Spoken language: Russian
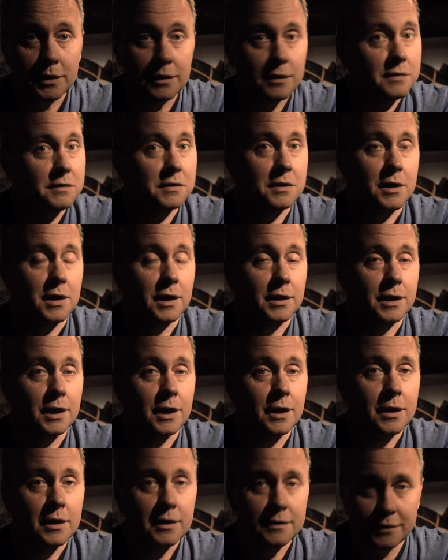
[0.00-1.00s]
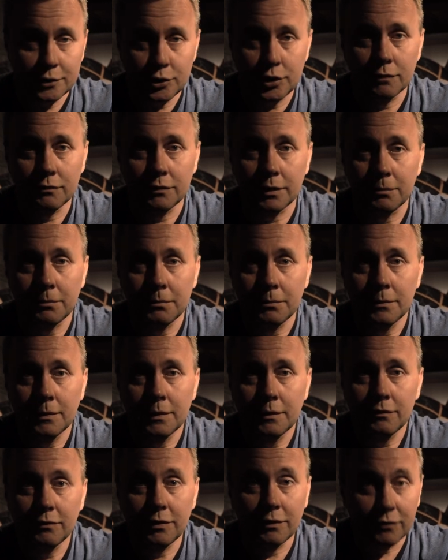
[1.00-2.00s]
Странно. Зачем вам?
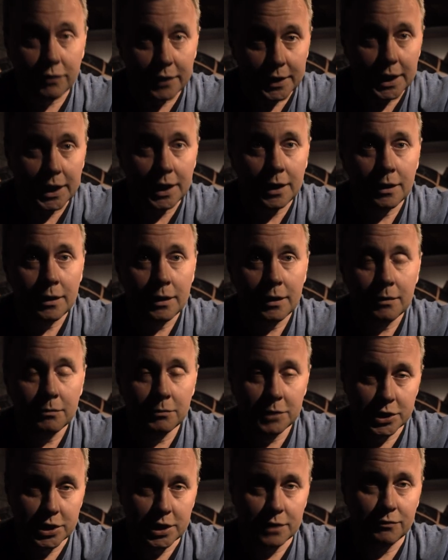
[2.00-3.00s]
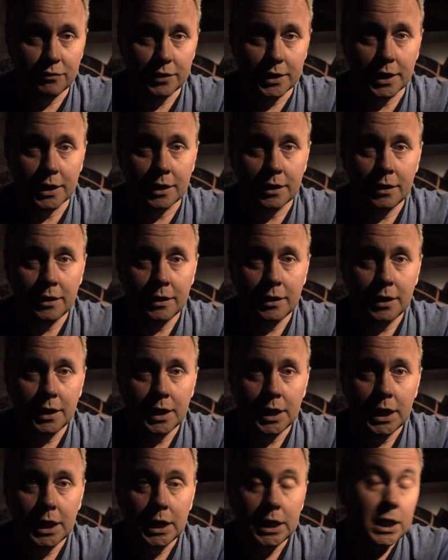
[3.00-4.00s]
В МВД? Мы же МВД.
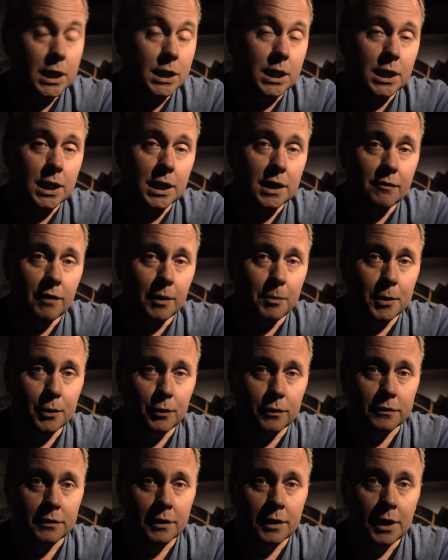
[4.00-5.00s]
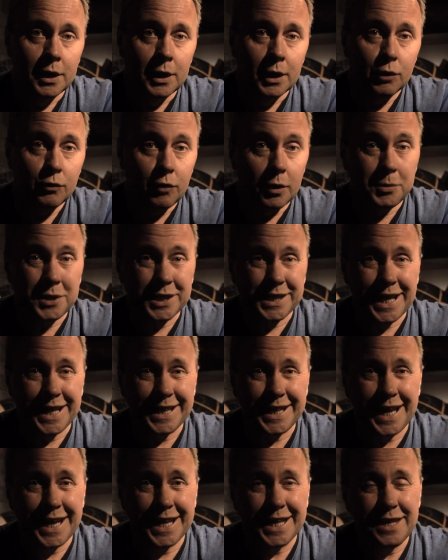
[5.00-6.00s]
Нет, это не вопрос. Ну, вообще-то
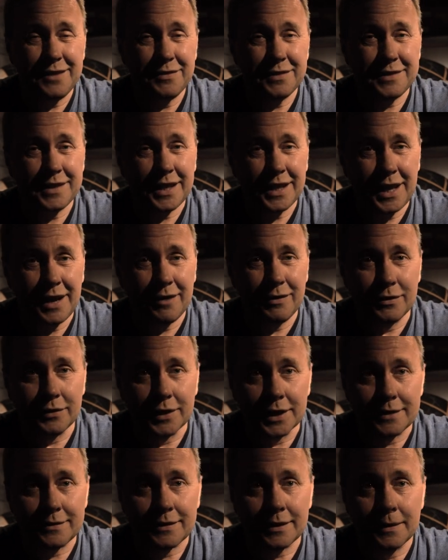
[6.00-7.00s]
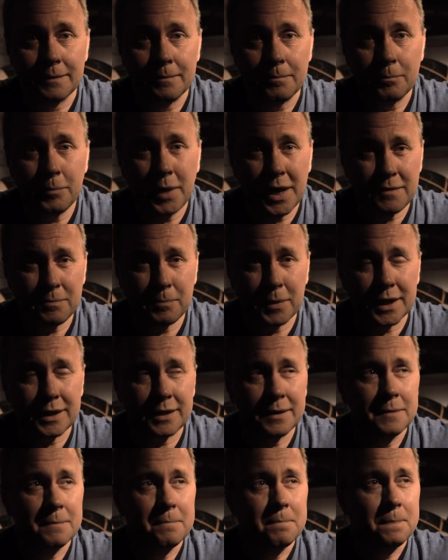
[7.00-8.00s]
она не восстанавливается. Паспорт
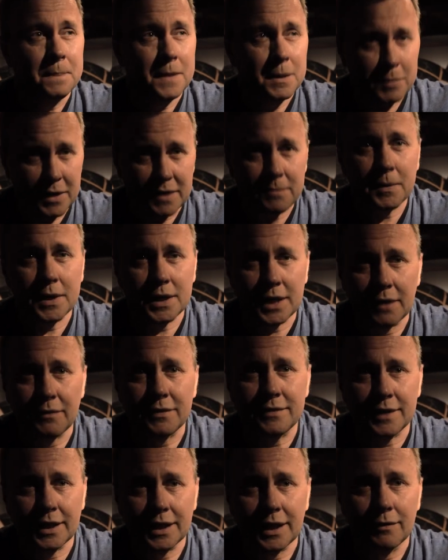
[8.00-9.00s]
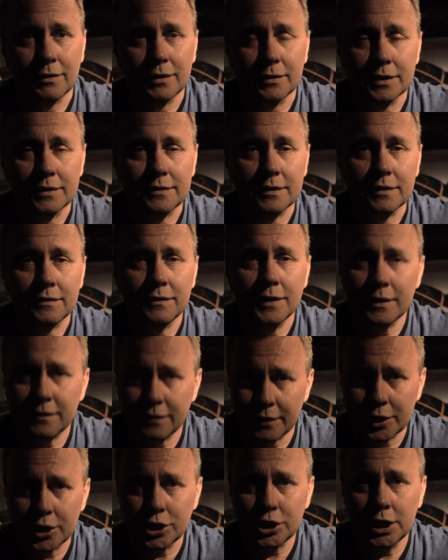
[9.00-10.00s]
Паспорт, да, восстанавливается.
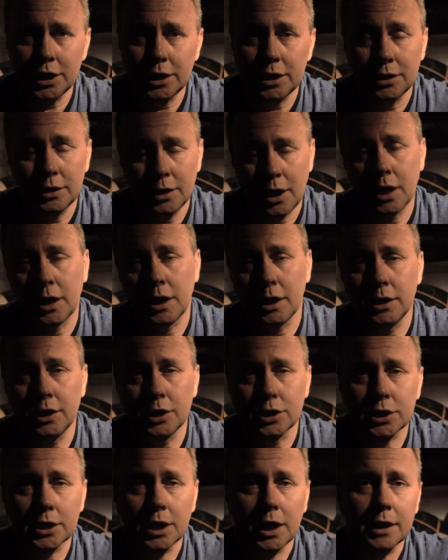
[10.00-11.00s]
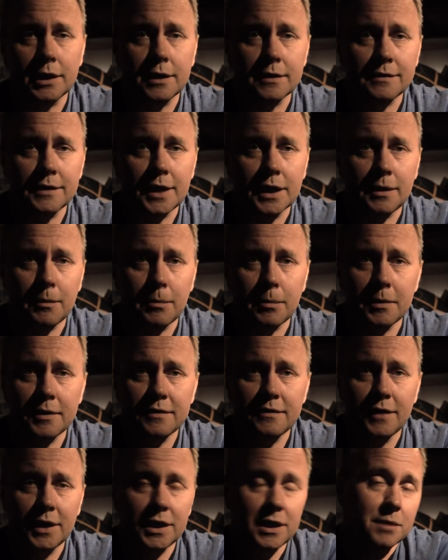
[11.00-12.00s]
Свидетельство о рождении, да, конечно. Аттестат об
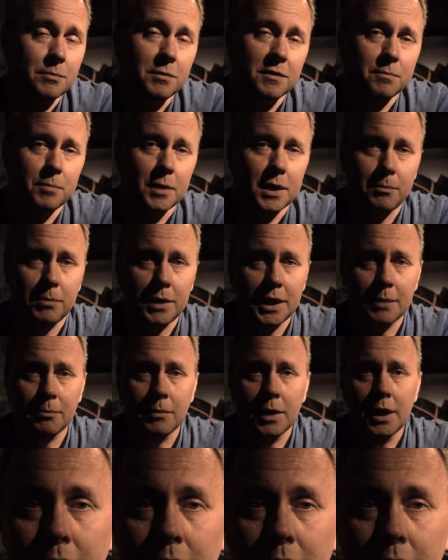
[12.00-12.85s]
образовании без проблем.